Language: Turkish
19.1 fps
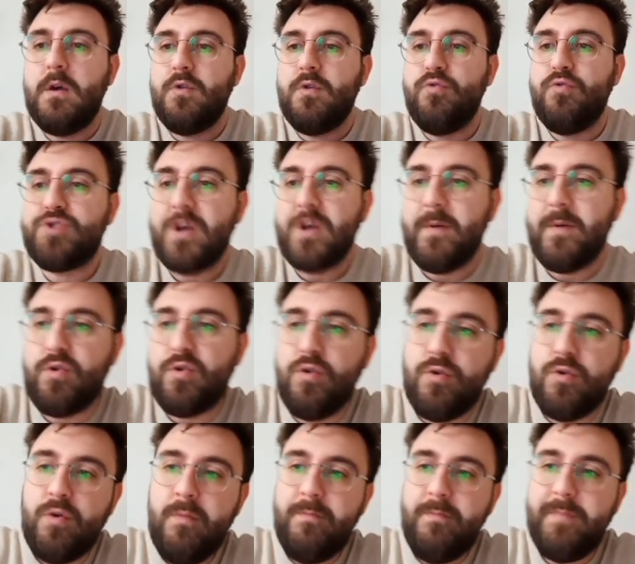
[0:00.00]
Üçe
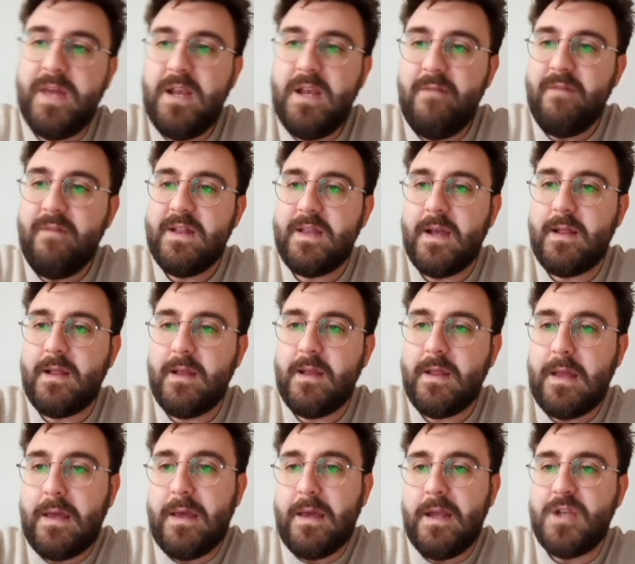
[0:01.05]
bakıyorum. Bilim ve
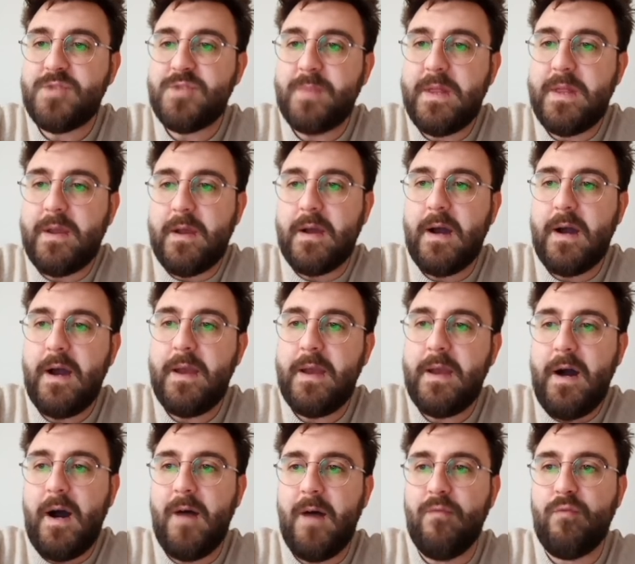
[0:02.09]
teknik gelişmelerin
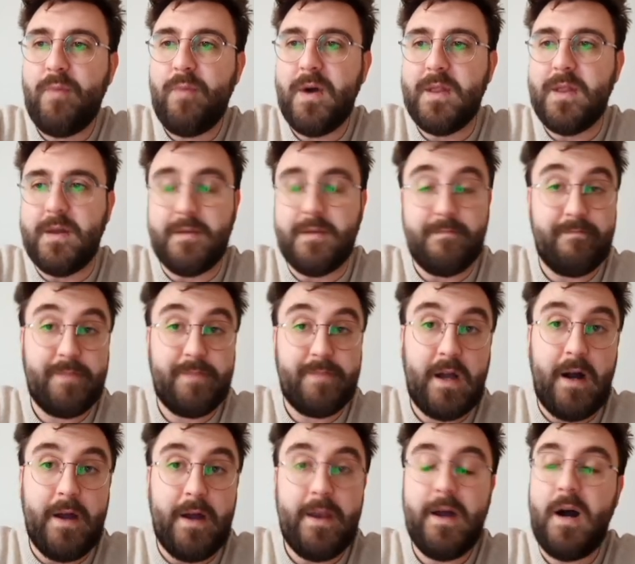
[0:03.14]
kaynağı Avrupa'dır.
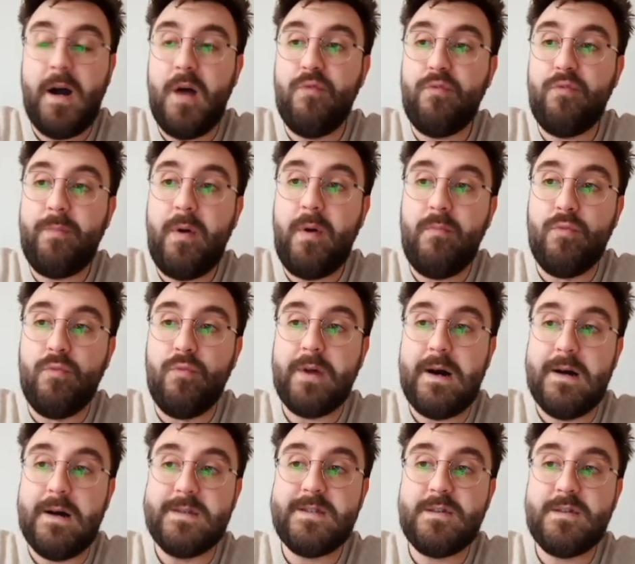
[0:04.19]
Kaynağı Avrupa mı burada
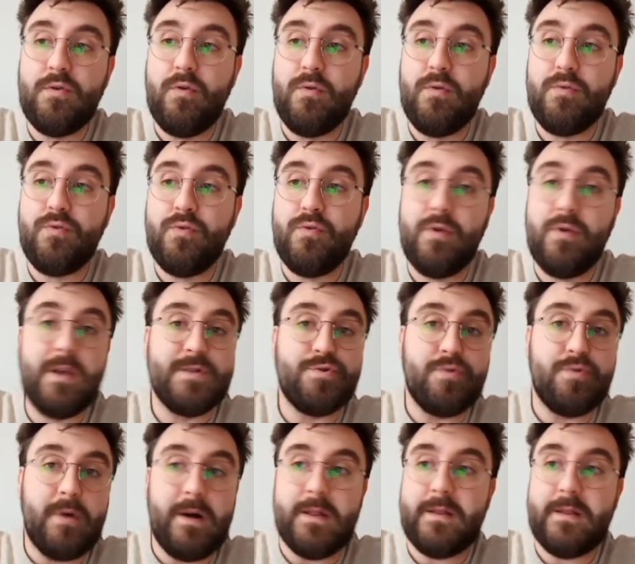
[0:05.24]
Asya olduğu
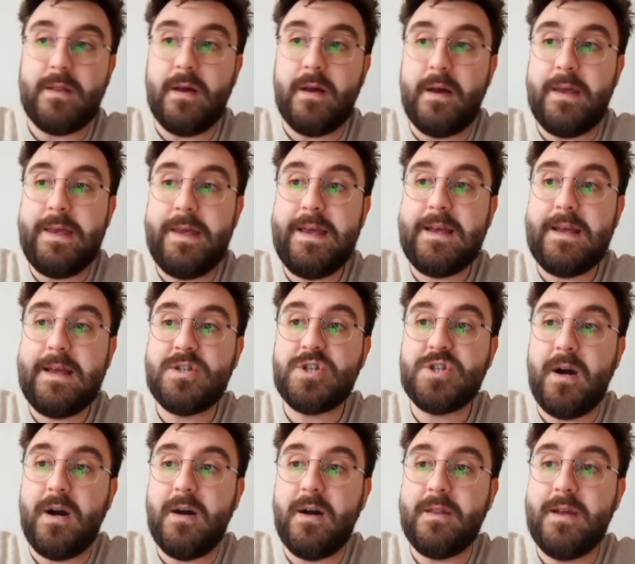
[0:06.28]
yazıyor hatta. İlk
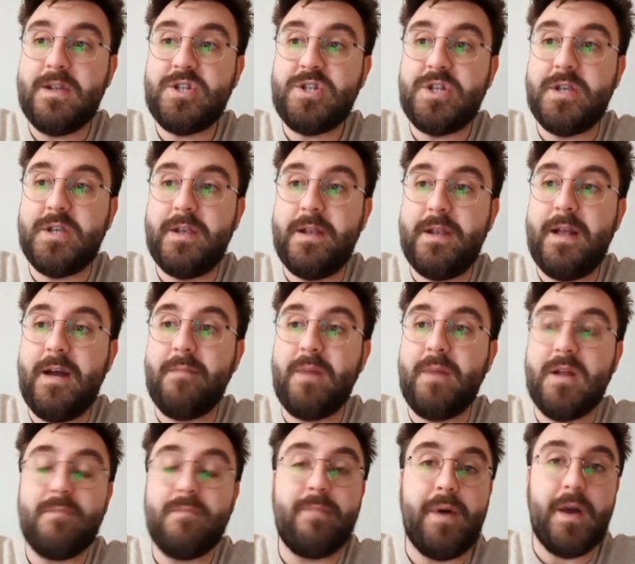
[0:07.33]
çağda Çinliler
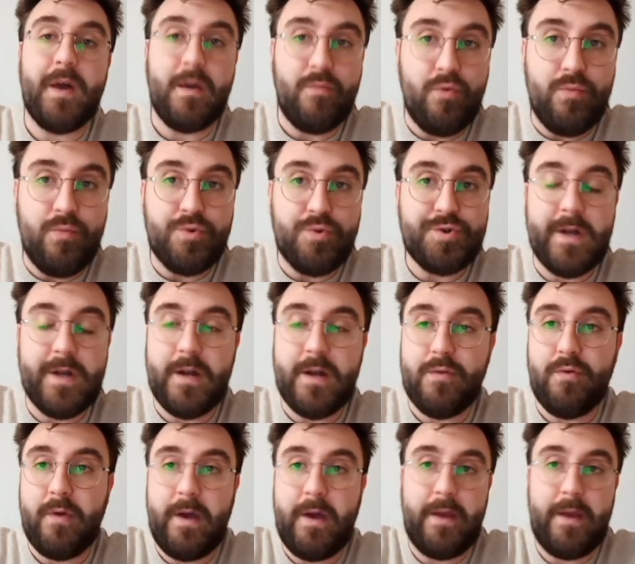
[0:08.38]
matbaayı bulmuşlar
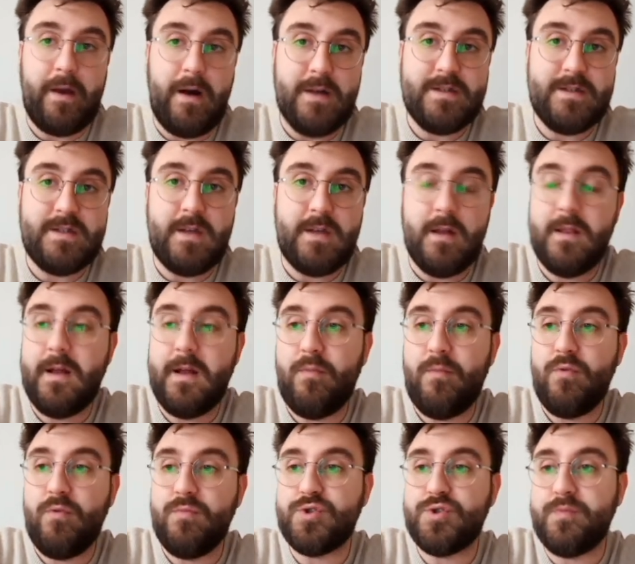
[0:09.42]
diyor. Yani Asyalılar
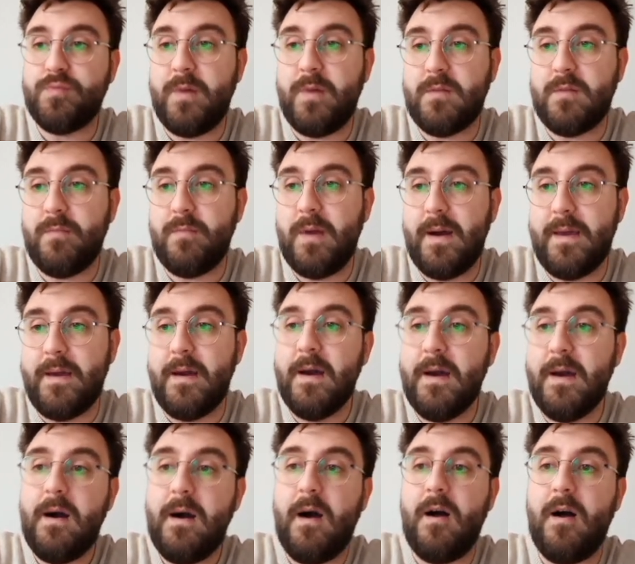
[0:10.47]
bulmuş matbaayı.
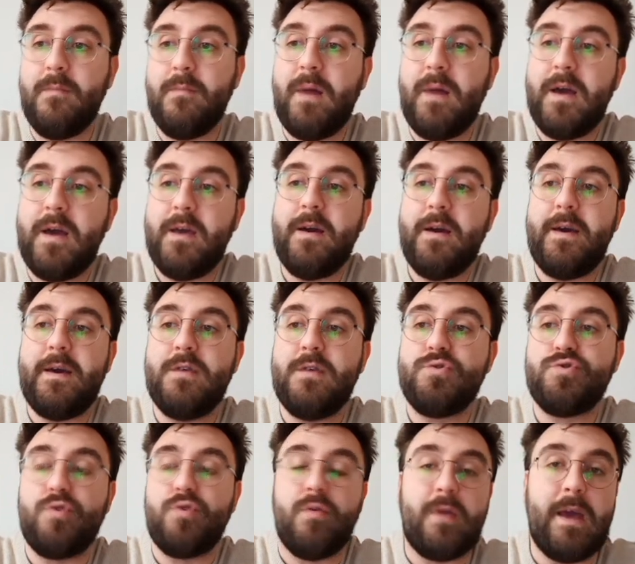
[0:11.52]
Almanya'ya en
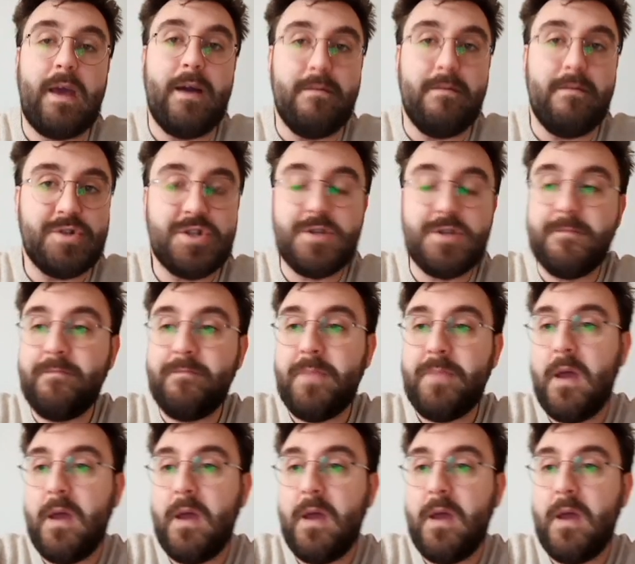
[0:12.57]
son gelmiş.